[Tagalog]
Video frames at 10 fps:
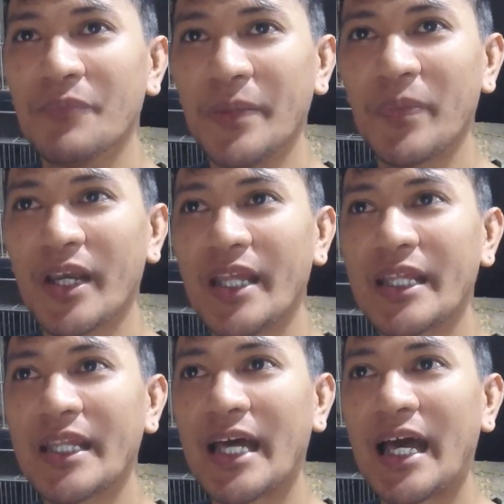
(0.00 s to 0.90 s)
May
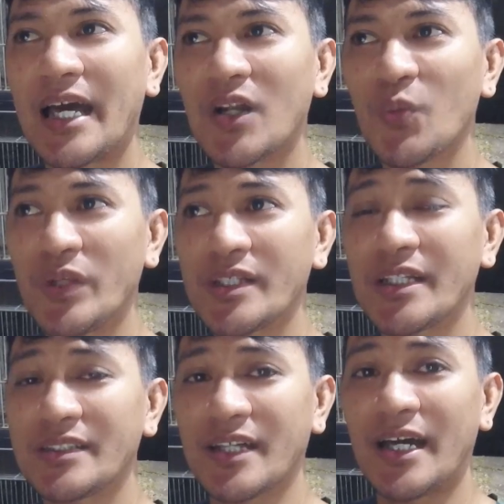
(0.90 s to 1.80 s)
pagitan na araw, minsan
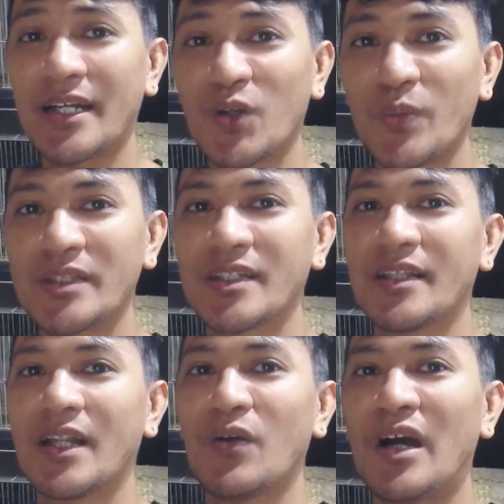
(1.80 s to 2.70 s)
isang araw, minsan
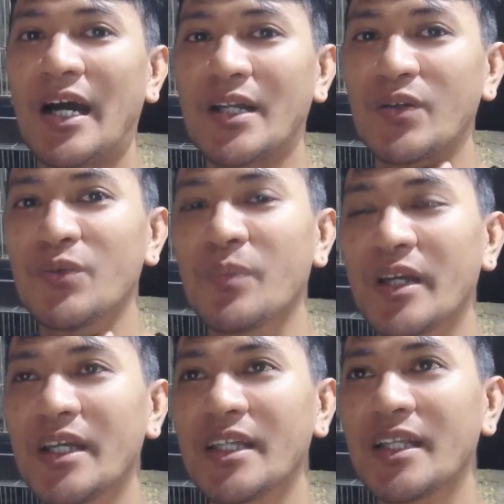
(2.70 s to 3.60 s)
dalawang araw yung
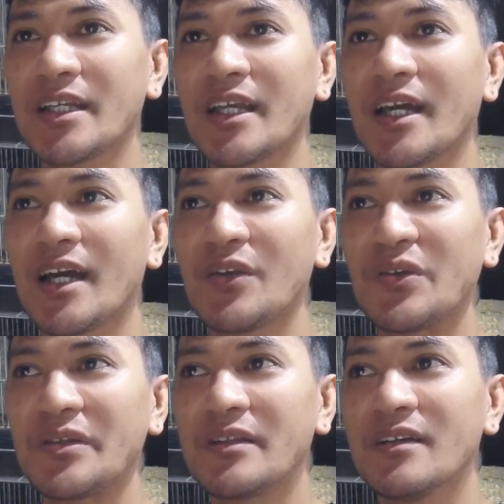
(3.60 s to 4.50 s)
pagitan, kaya yun.
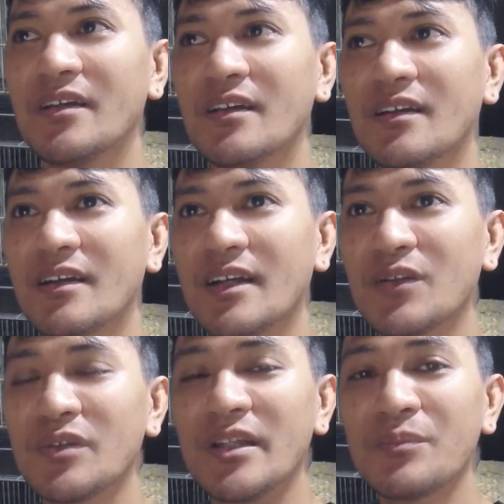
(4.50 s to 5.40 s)

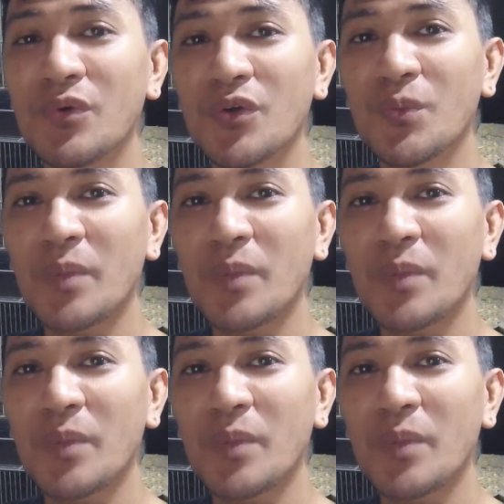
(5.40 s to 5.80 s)
Ganon din po yung